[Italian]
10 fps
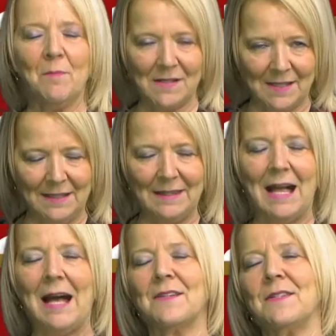
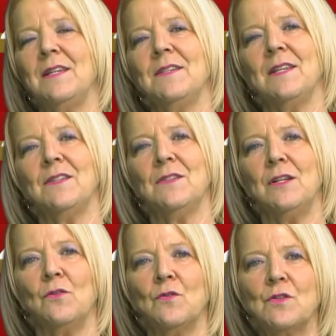presentarsi agli stessi
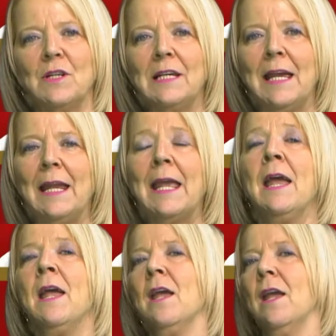consigli consiglieri.